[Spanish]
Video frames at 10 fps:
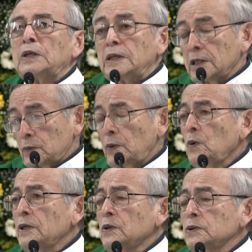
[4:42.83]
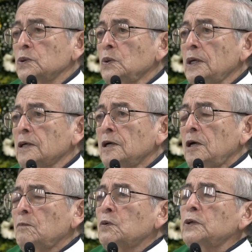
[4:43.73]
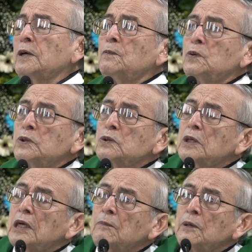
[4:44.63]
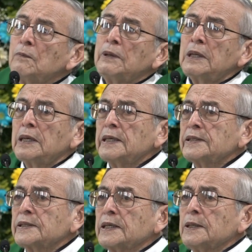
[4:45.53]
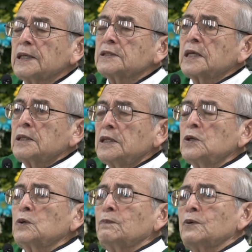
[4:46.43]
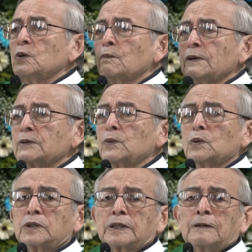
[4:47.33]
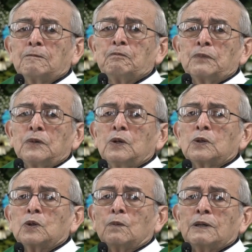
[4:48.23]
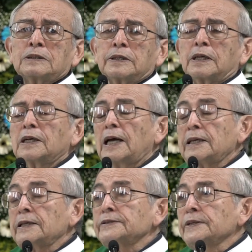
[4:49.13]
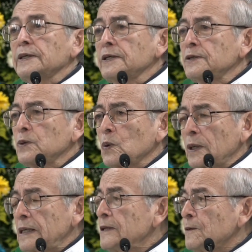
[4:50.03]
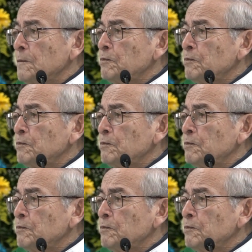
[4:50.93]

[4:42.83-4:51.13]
Y eso es lo que nos toca, porque muchos a la primera ya se desaniman, no me escucha, Dios no me hace Hay que seguir tocando.